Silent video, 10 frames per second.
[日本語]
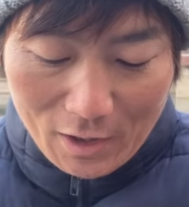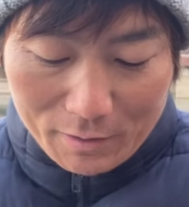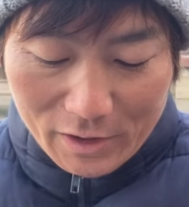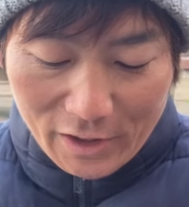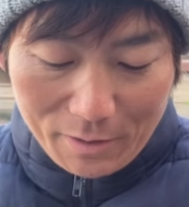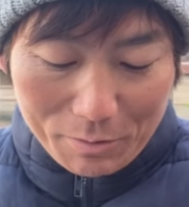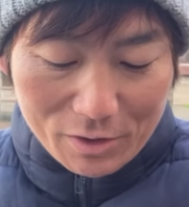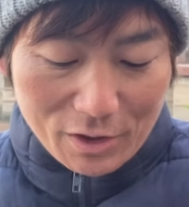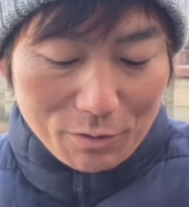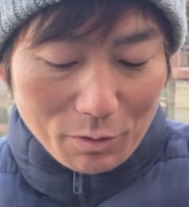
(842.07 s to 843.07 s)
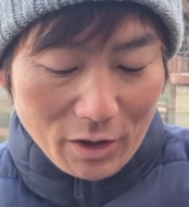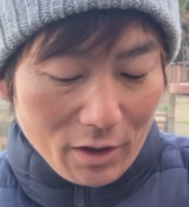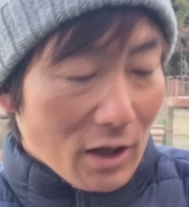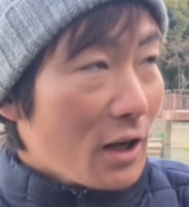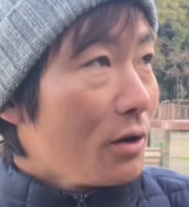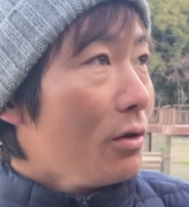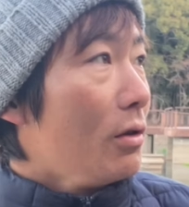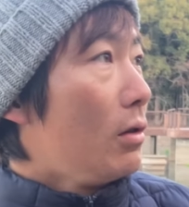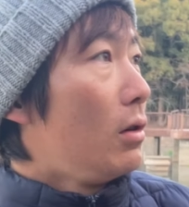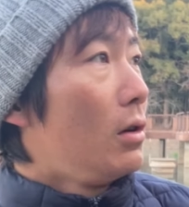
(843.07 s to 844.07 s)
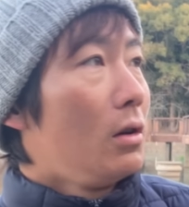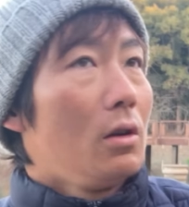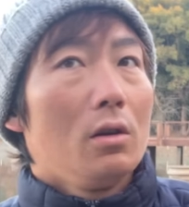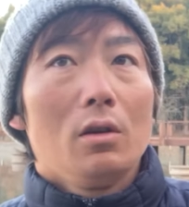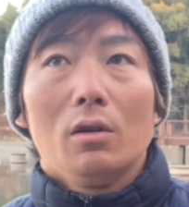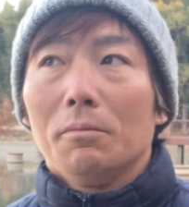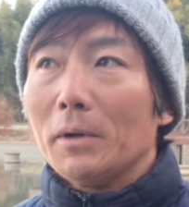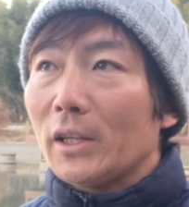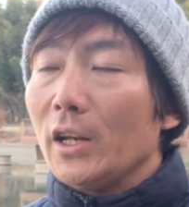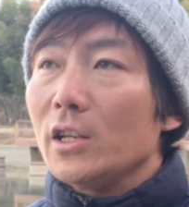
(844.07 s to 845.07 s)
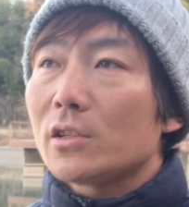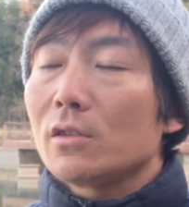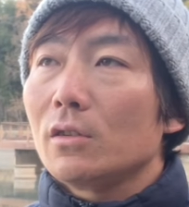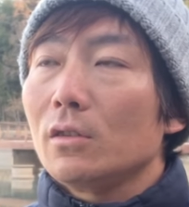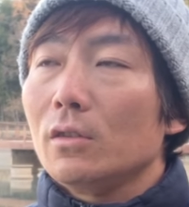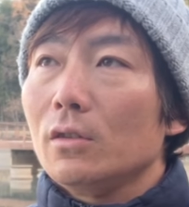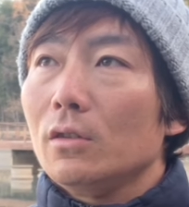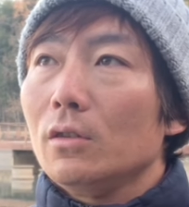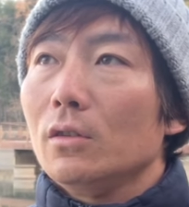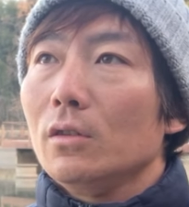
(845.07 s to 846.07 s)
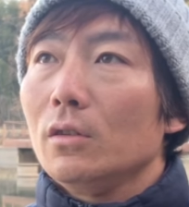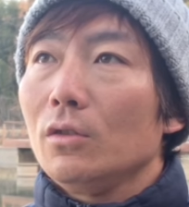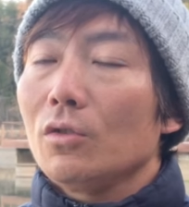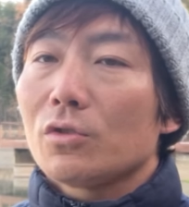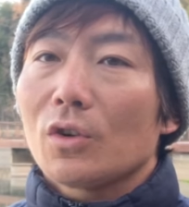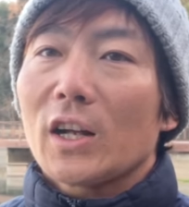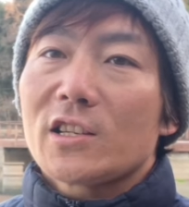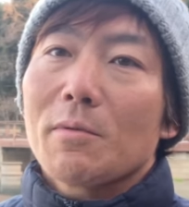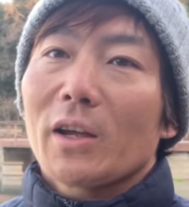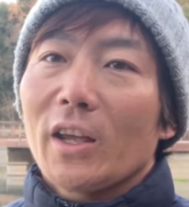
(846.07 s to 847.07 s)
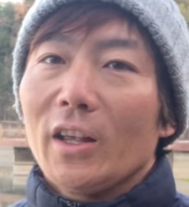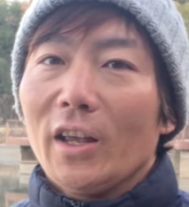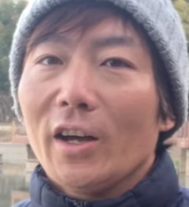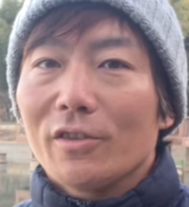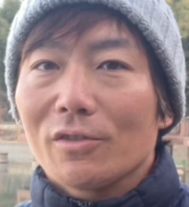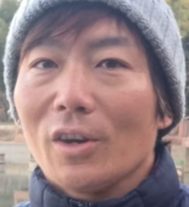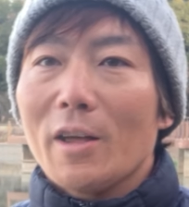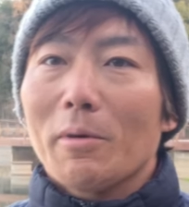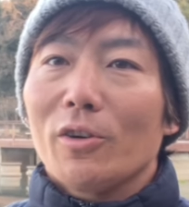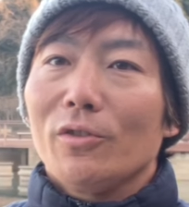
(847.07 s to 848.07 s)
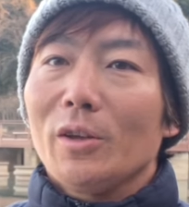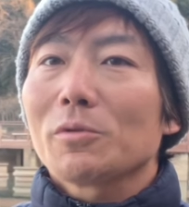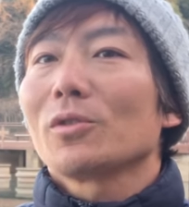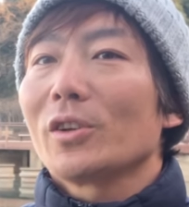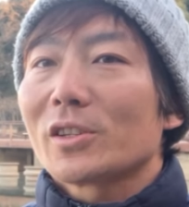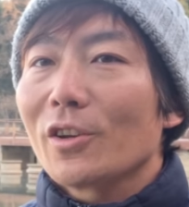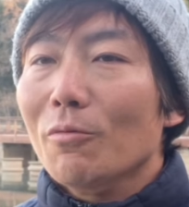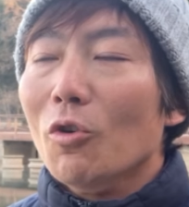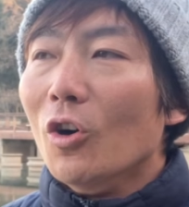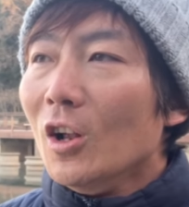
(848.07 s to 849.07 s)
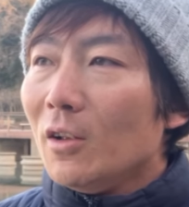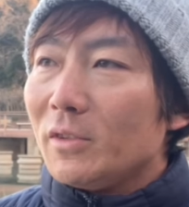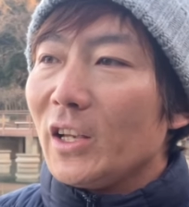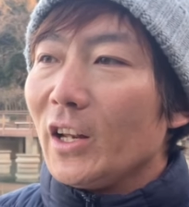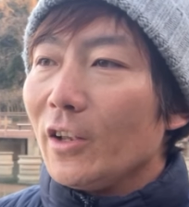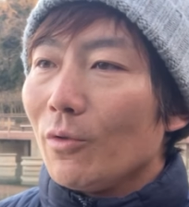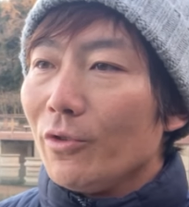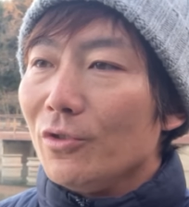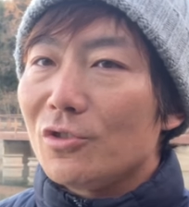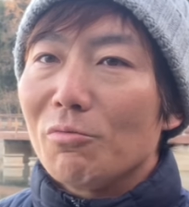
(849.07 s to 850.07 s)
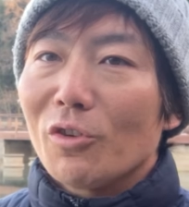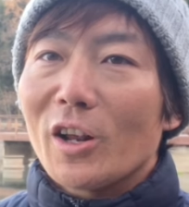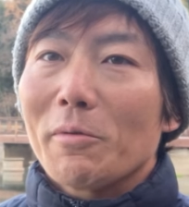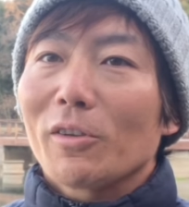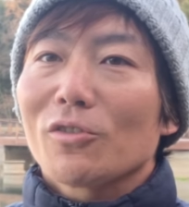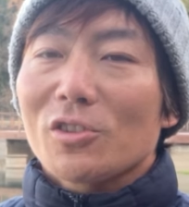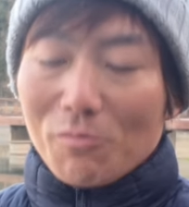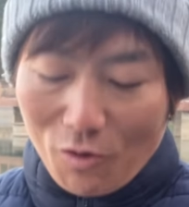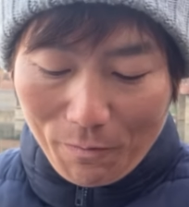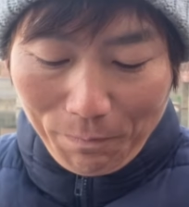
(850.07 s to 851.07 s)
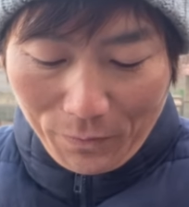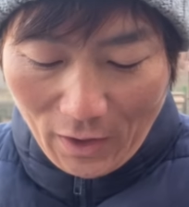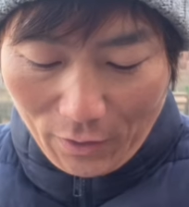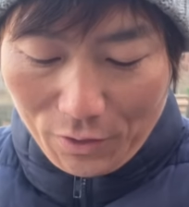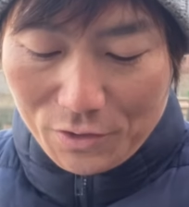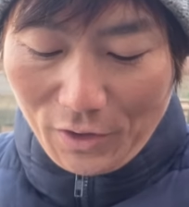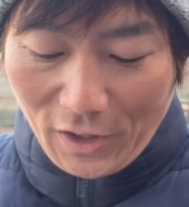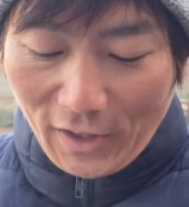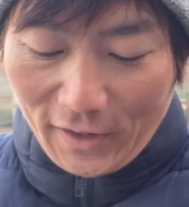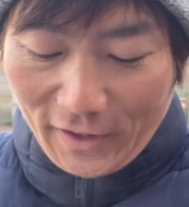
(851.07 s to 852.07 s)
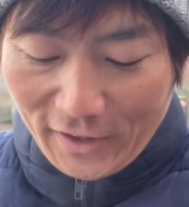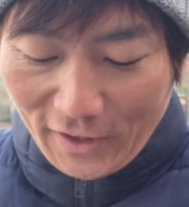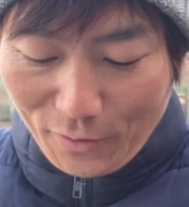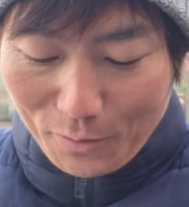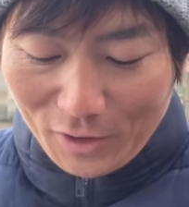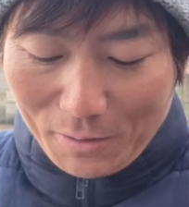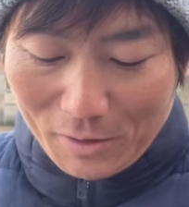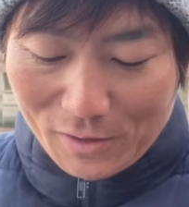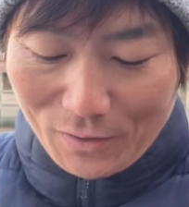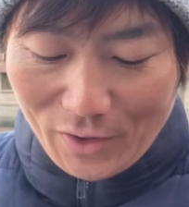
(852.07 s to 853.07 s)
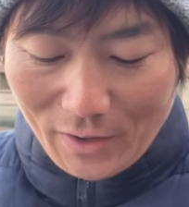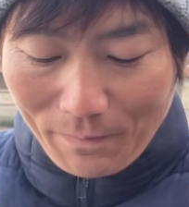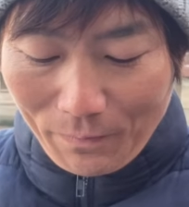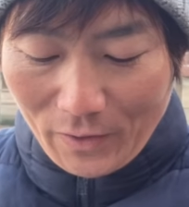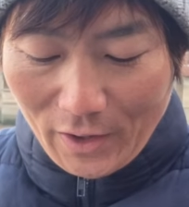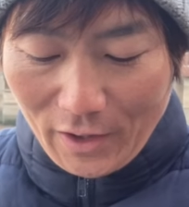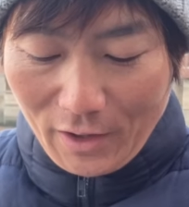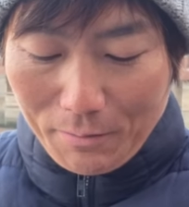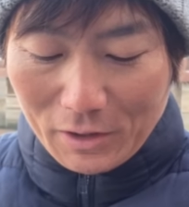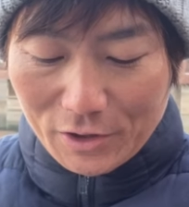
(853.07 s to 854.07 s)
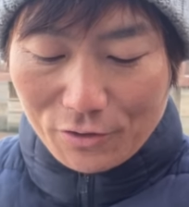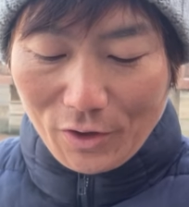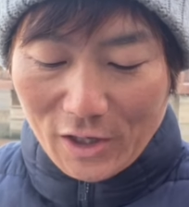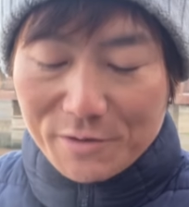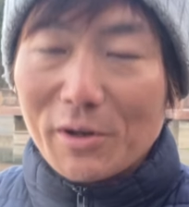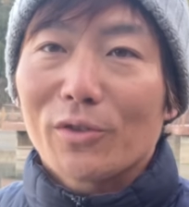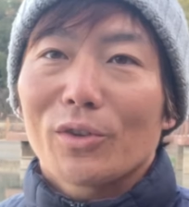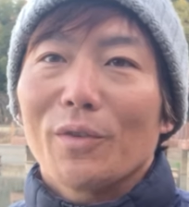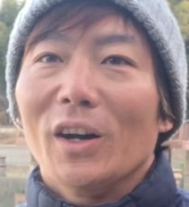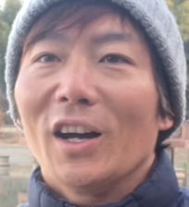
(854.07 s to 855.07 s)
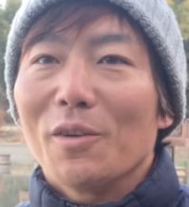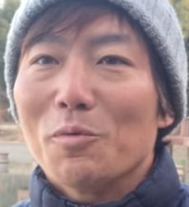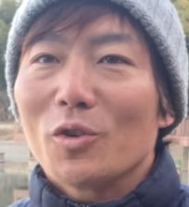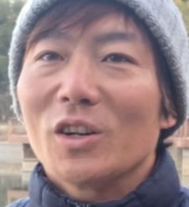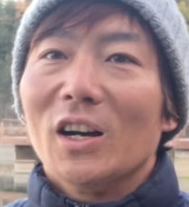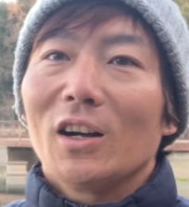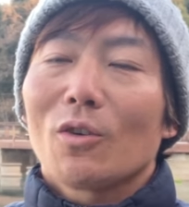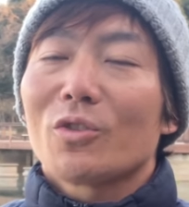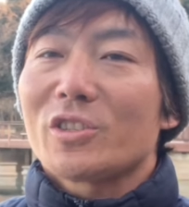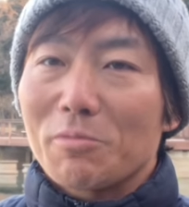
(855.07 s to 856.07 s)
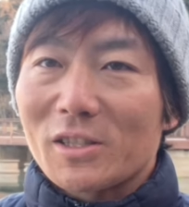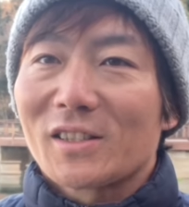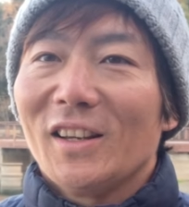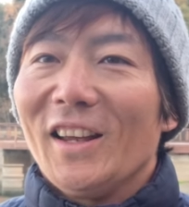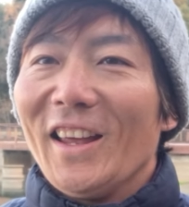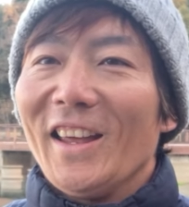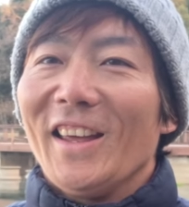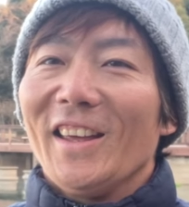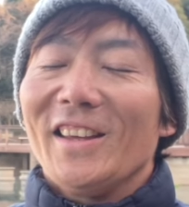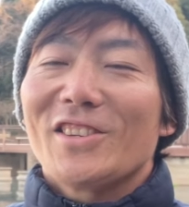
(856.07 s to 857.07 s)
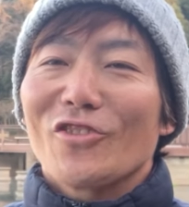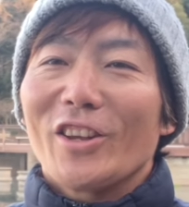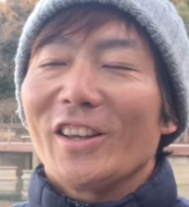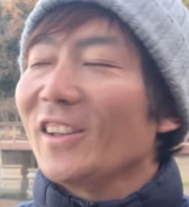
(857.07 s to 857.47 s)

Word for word: ぜひね、ミシュラ君もね、あのーまあ、テニスのその勝ち負けであるそのライバルでもそうですけども、ぜひね、こう YouTube のライバルとしても、えっと、一緒に戦っていきたいと思っていますので、えー、またちょっと始めるときは、あの、僕が告知します。えー、一緒に